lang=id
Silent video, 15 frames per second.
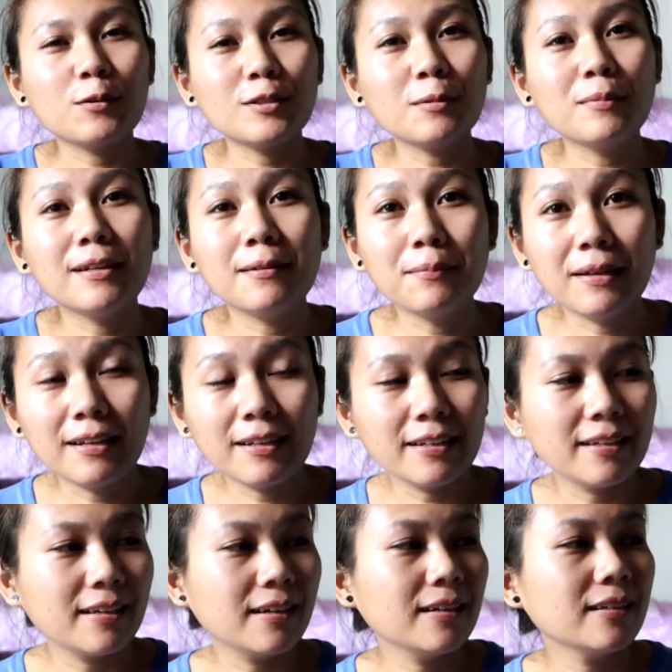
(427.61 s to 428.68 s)
gak usah
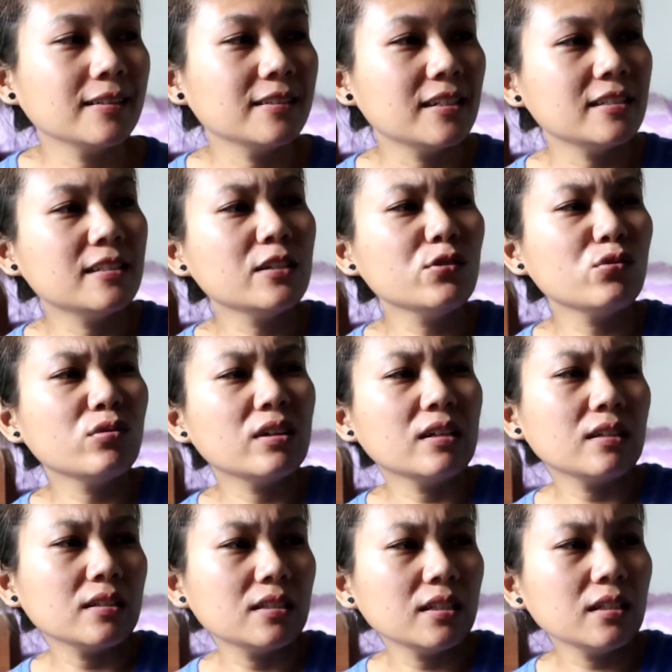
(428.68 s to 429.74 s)
beli-beli ya jajan
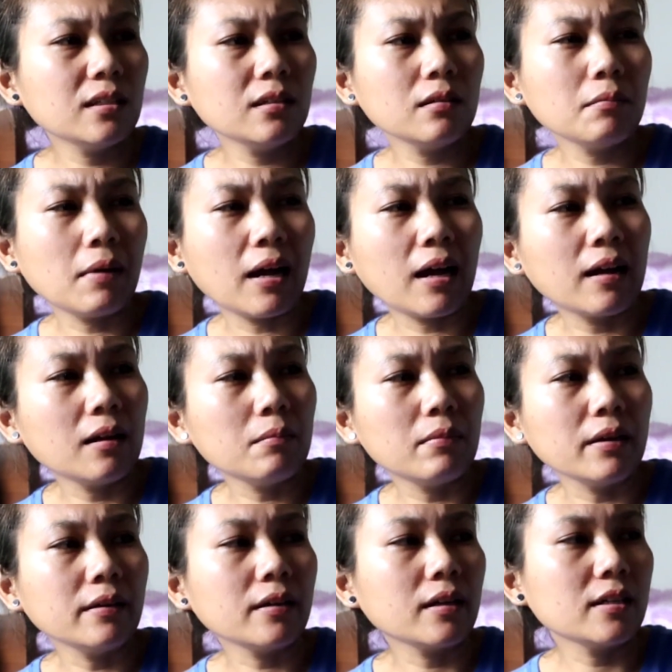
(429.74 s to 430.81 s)
juga di sini
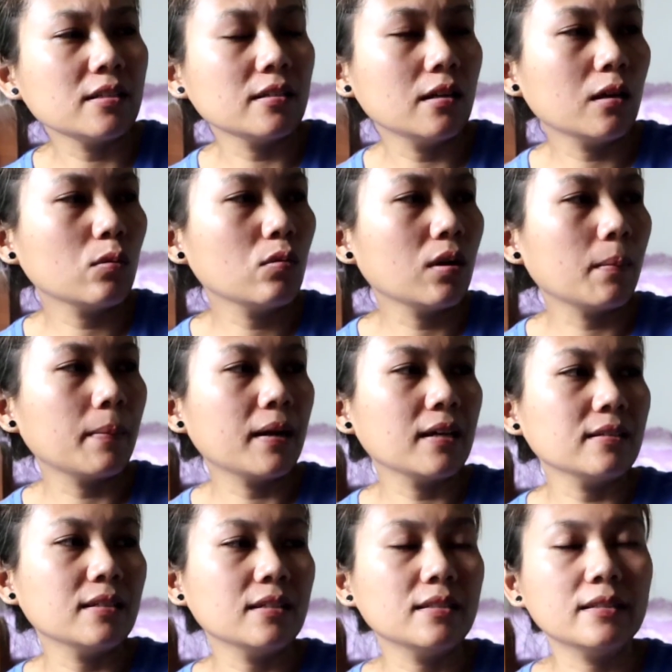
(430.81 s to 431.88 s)
makanan banyak guys jadi aku nggak
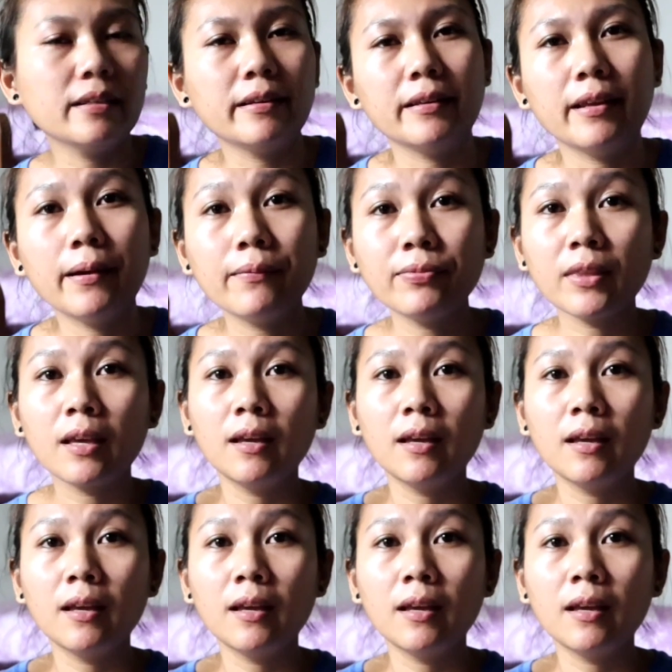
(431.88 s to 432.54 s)
pernah jajannya